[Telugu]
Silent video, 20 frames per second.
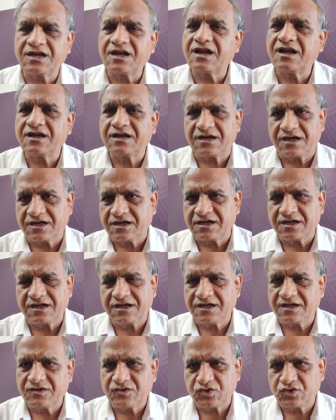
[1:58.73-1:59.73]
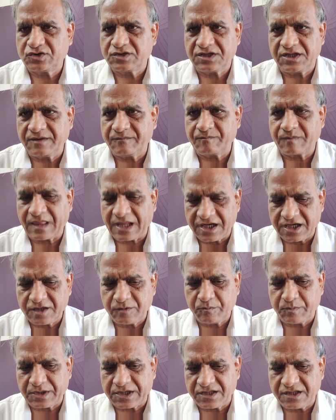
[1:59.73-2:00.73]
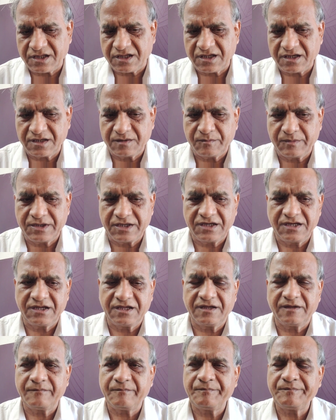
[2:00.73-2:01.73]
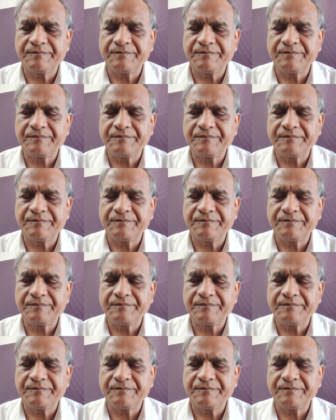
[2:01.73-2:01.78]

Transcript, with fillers: ఎట్లాంటి ఆటంకాలు వస్తాయి అంటే ప్రధానమైన